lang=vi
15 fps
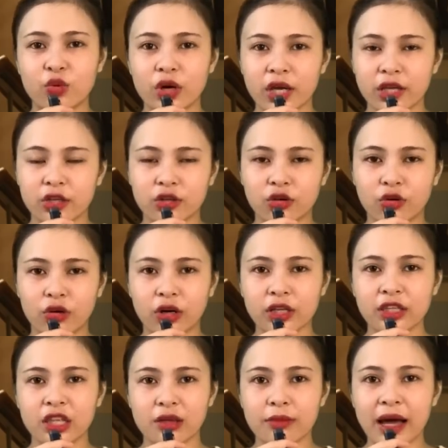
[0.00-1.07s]
quê của
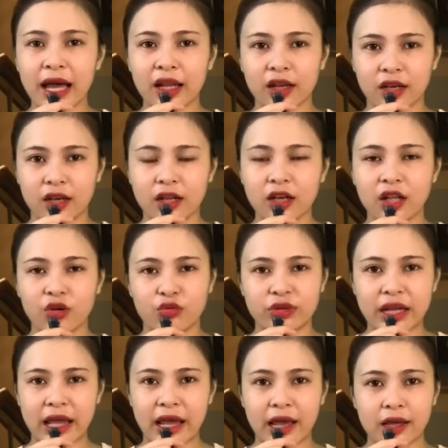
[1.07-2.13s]
chị ba này để điều
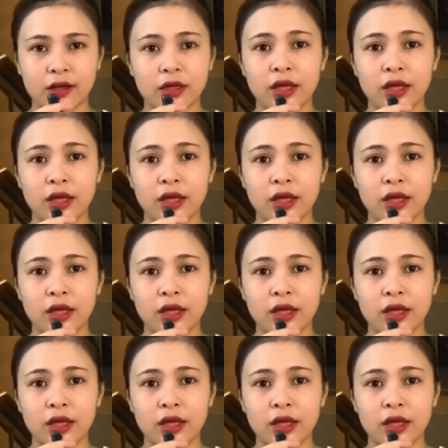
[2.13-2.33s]
tra.